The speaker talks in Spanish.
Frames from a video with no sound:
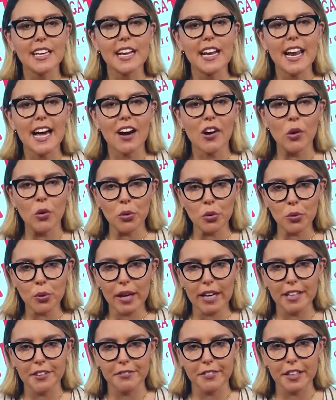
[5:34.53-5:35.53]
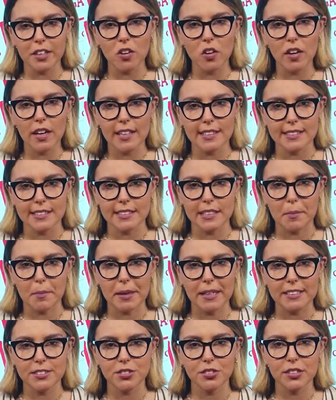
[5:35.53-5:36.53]
la ONU calificó las
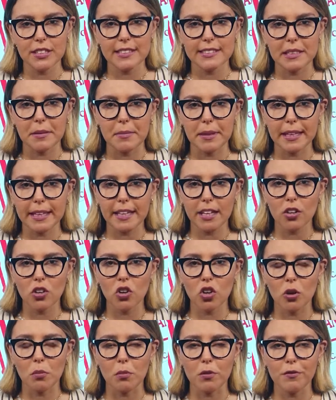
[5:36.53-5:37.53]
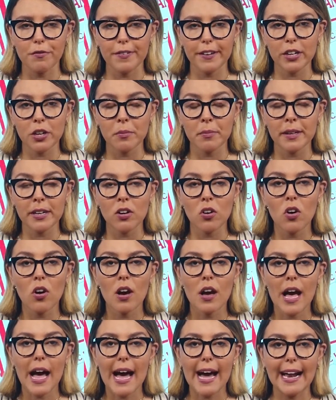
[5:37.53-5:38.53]
desapariciones de México como un fenómeno
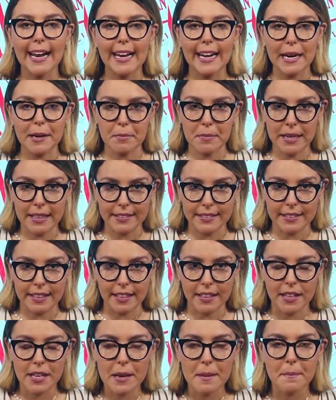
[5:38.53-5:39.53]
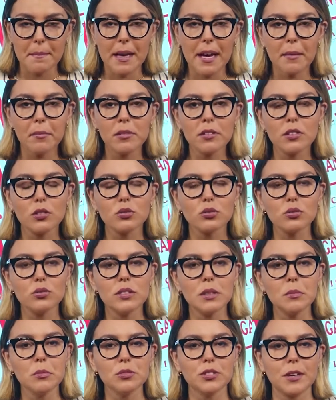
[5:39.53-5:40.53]
alarmante. Veamos los
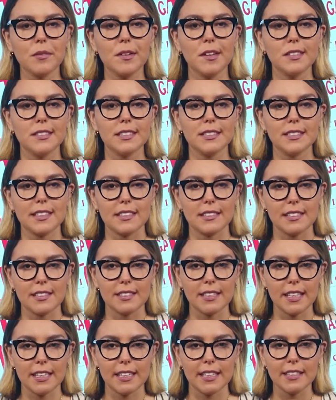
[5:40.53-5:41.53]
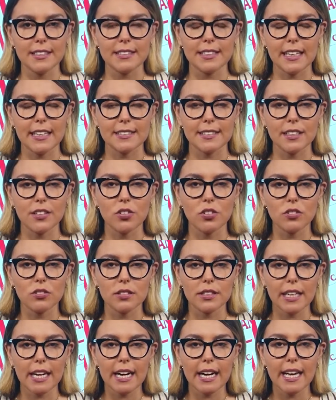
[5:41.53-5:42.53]
últimos avances que se tienen tras
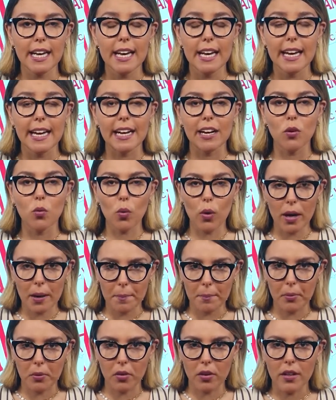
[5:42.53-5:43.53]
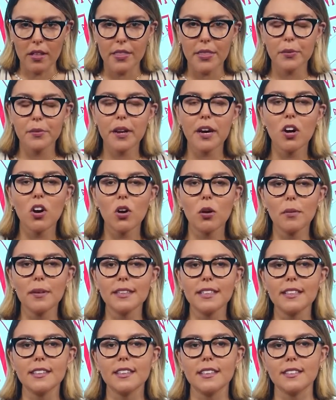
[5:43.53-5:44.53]
encontrar el cuerpo de una
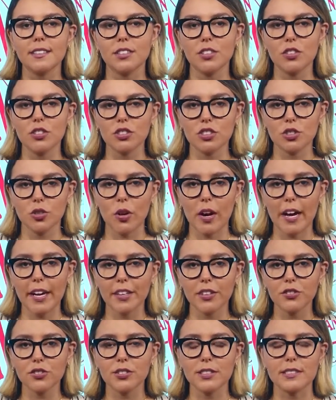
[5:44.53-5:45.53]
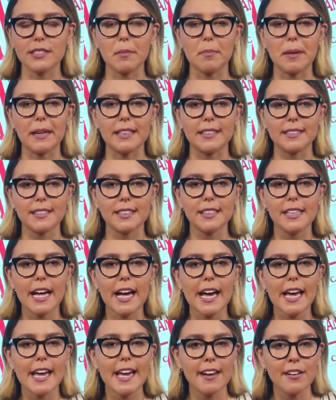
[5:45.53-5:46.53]
joven de 18 años
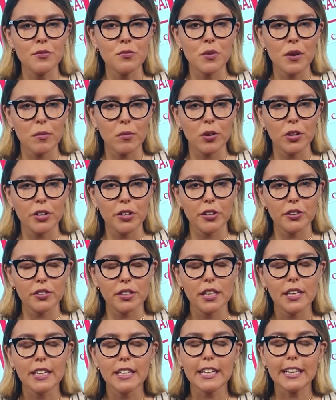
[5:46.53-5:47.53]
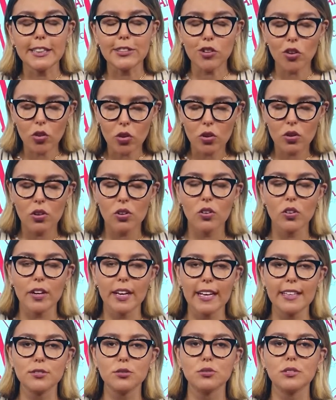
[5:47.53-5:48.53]
desaparecida en Nuevo León, todo lo
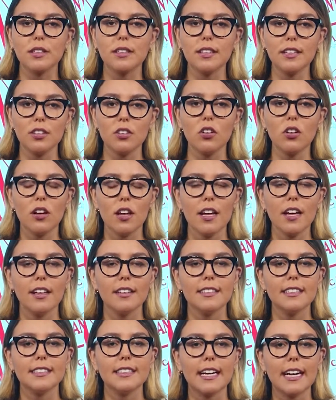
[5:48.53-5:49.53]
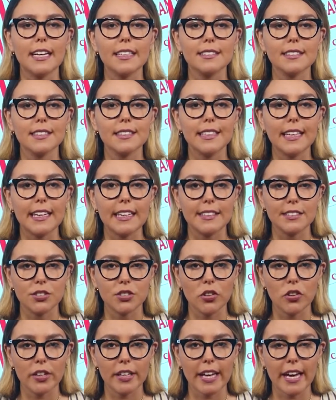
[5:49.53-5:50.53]
que ha sucedido detrás de la
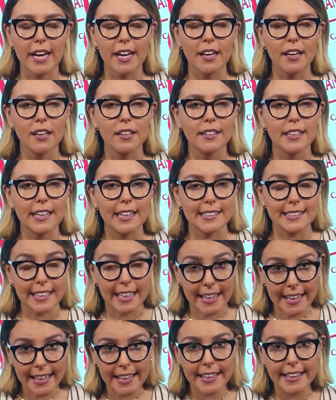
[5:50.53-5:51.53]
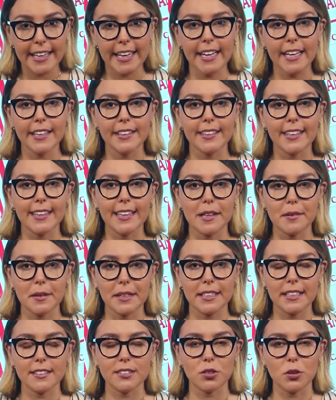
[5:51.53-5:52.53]
historia de la tragedia de
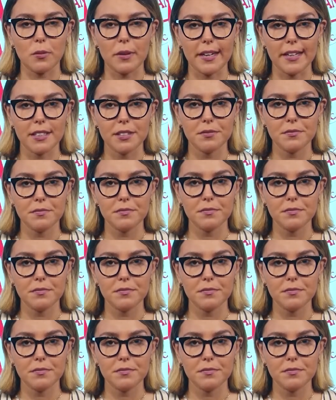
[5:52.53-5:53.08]
Devani Escobar.